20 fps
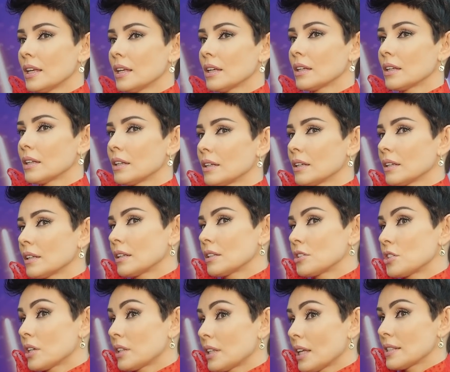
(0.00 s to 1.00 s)
e,
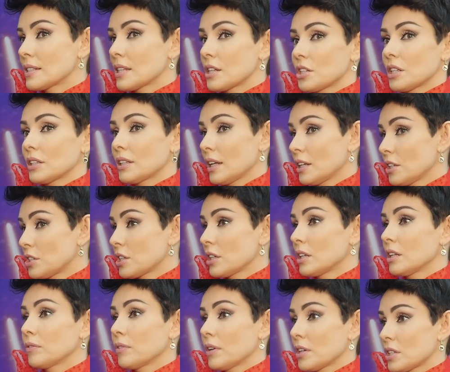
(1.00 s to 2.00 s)
gdzie tancerze
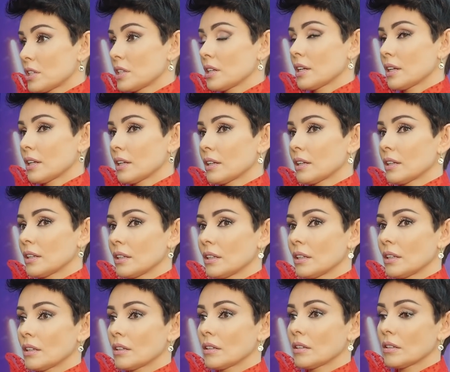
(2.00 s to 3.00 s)
tańczyli właśnie
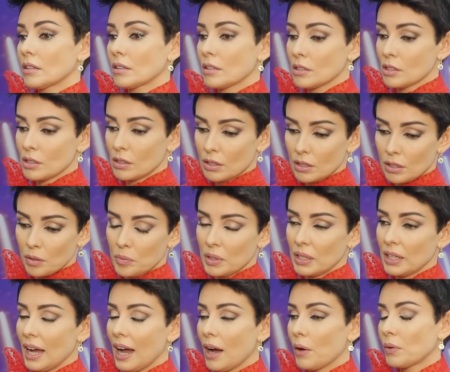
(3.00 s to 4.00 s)
i
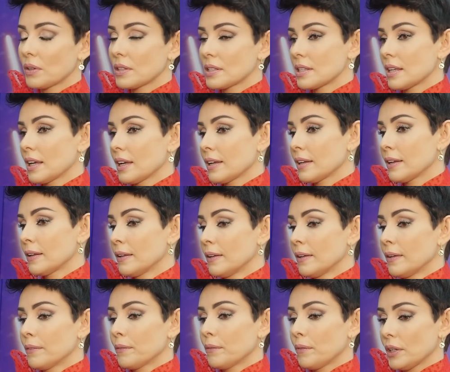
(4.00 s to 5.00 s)
robili aukcje,
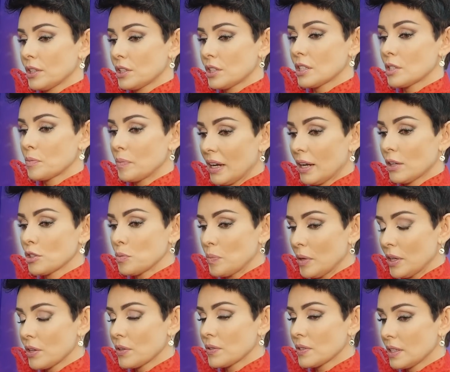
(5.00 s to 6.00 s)
właśnie zbierając
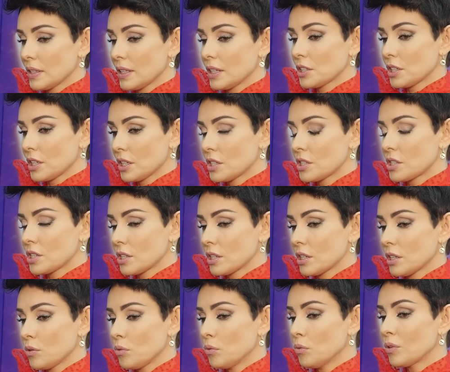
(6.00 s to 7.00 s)
pieniądze na rzecz
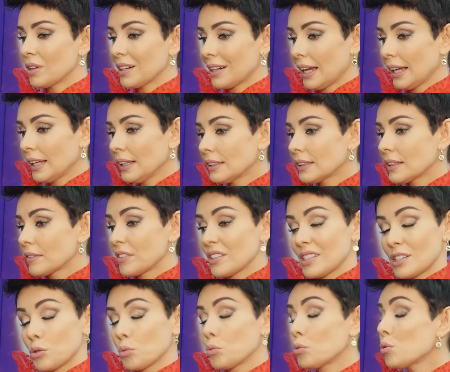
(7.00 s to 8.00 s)
Ukrainy,
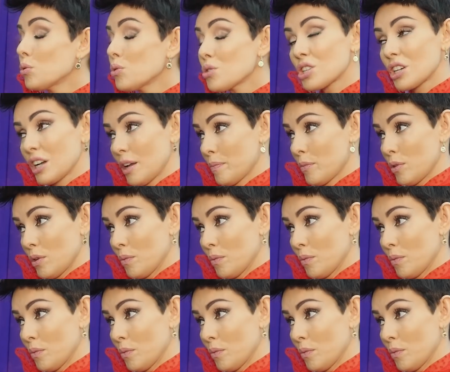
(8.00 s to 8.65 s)
więc są różne